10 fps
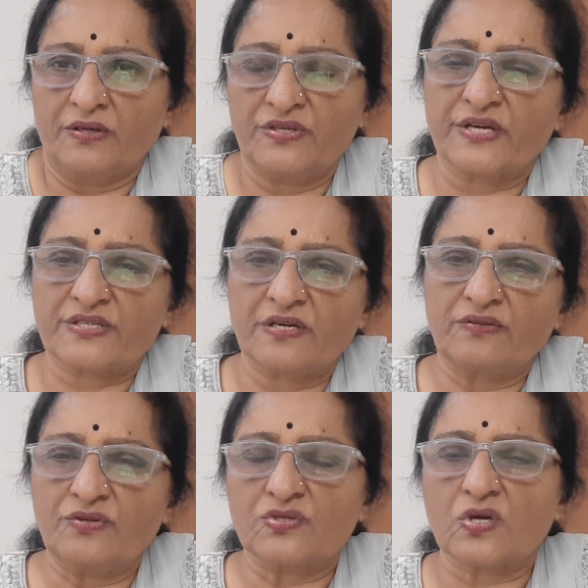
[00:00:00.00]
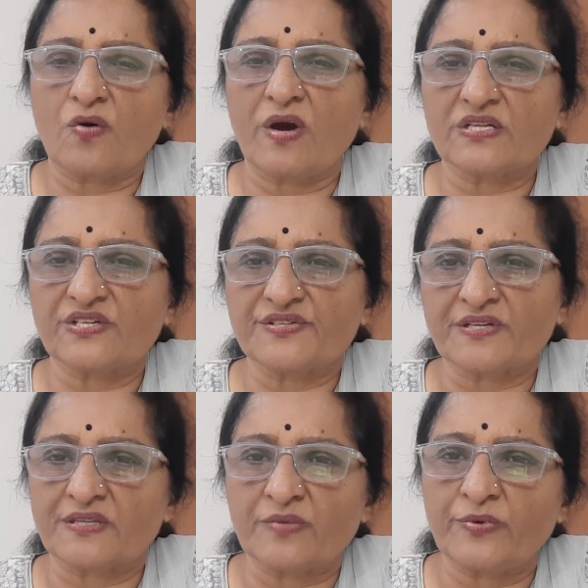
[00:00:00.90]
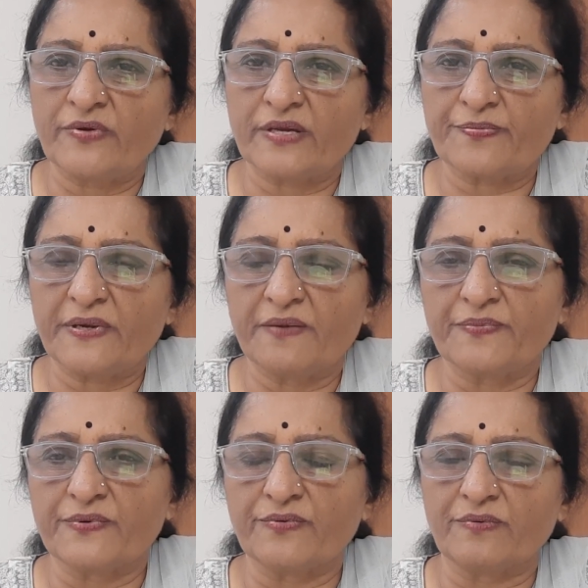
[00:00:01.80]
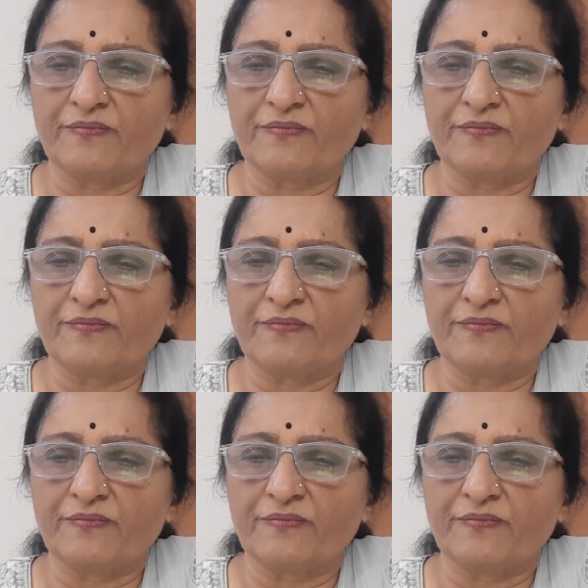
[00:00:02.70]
ఇంజక్షన్లు తీసుకోవాల్సిన సందర్భం ఏర్పడినప్పుడు